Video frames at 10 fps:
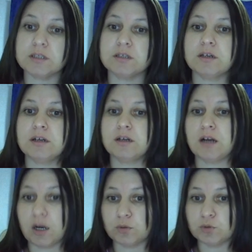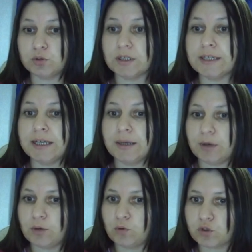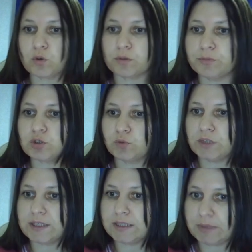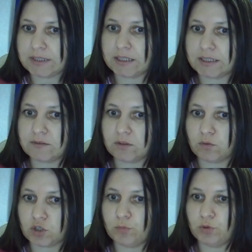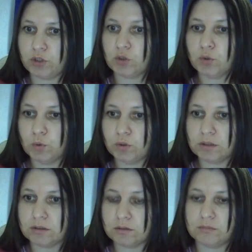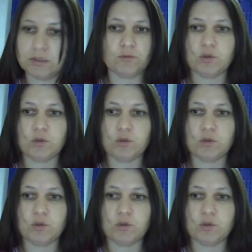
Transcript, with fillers: э, аудио. Курсор мыши у нас непосредственно уже будет тут, мы его